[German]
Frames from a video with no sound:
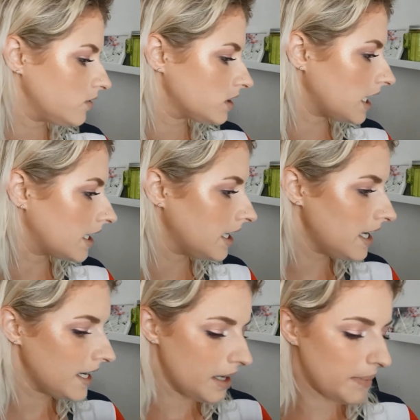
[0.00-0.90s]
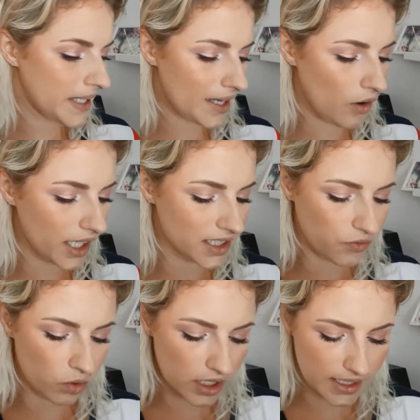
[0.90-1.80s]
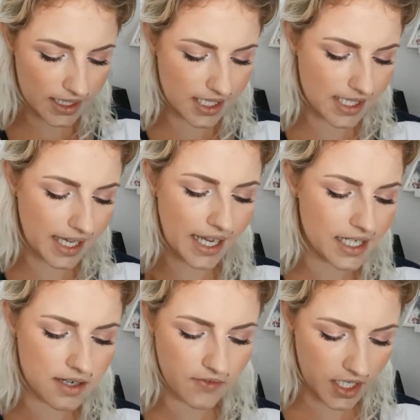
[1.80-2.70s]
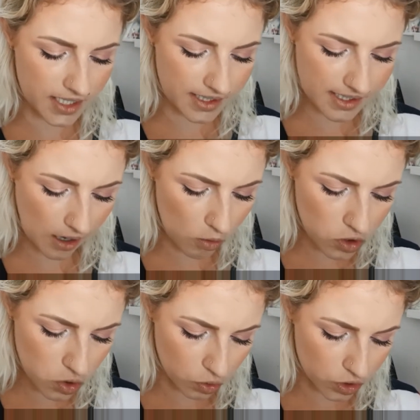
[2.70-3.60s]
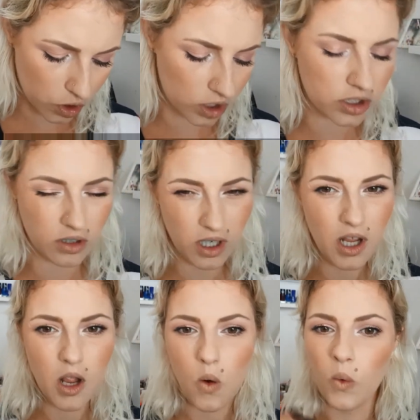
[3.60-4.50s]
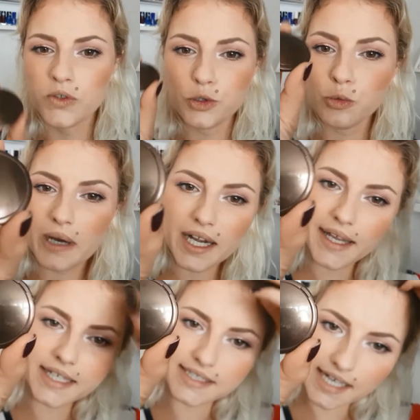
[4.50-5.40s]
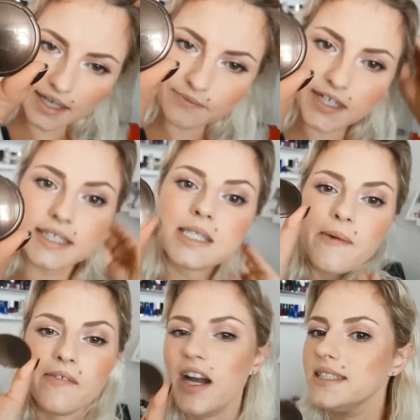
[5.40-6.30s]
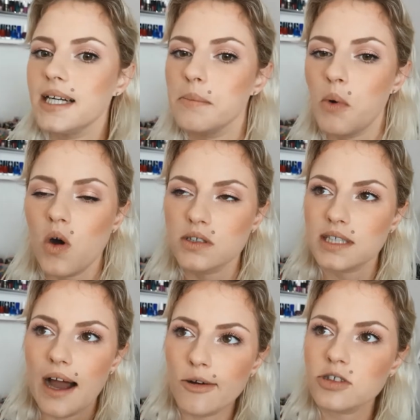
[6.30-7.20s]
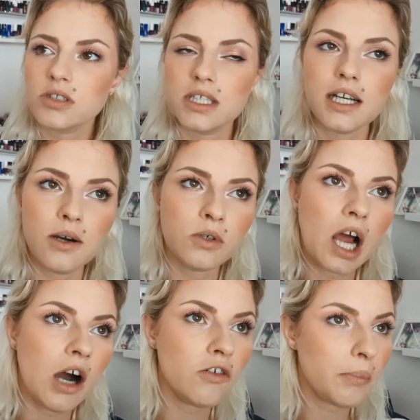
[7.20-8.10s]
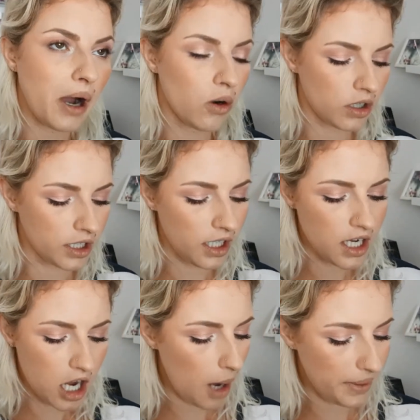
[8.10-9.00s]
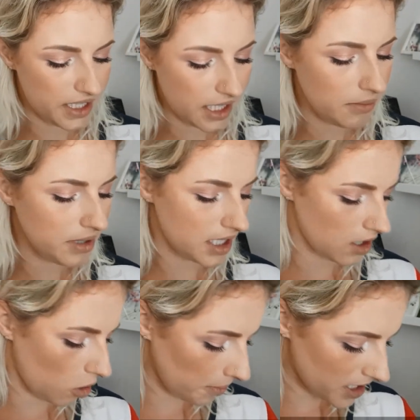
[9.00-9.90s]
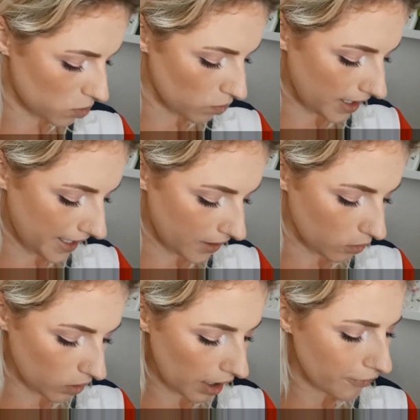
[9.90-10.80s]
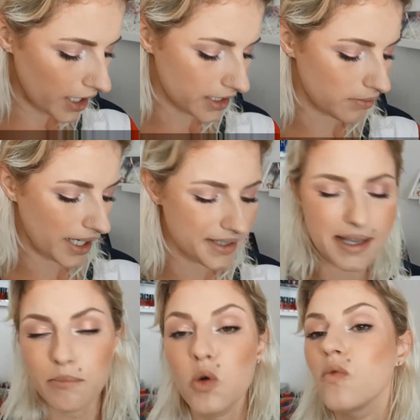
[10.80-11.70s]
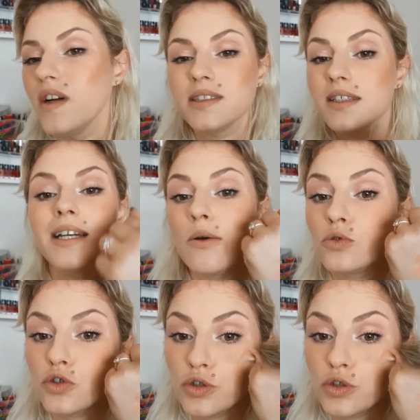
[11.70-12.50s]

Und dann bin ich auch ganz froh, dass ich das Geld wenigstens rausholen konnte und überlege dann, wenn ich zwei weitere Bronze aussortiere oder aufbrauche, ob ich den mir dann nochmal zulege oder vielleicht in meiner Sammlung was genauso